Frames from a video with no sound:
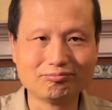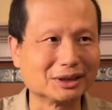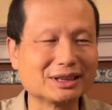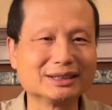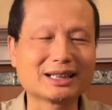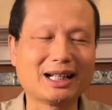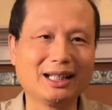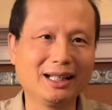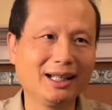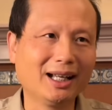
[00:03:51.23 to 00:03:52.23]
那现在
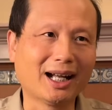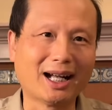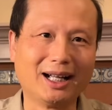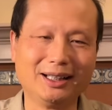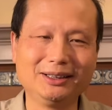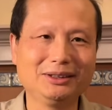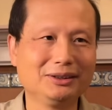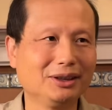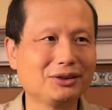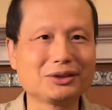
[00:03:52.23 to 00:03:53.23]
还
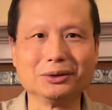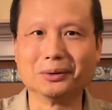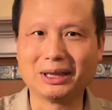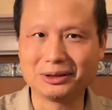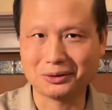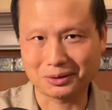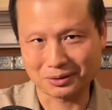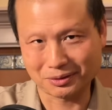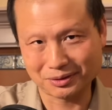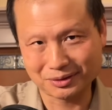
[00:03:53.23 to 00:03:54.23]
也喜欢
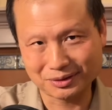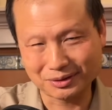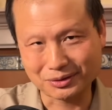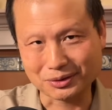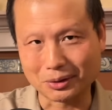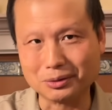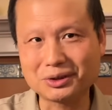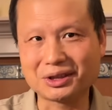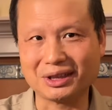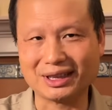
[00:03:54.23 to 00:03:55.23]
用手
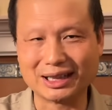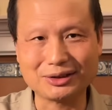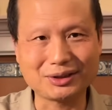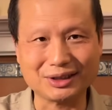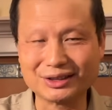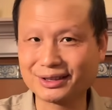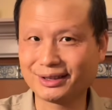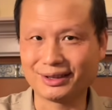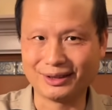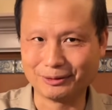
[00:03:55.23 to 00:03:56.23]
写来写信
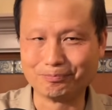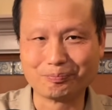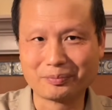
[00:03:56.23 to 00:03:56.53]
的人，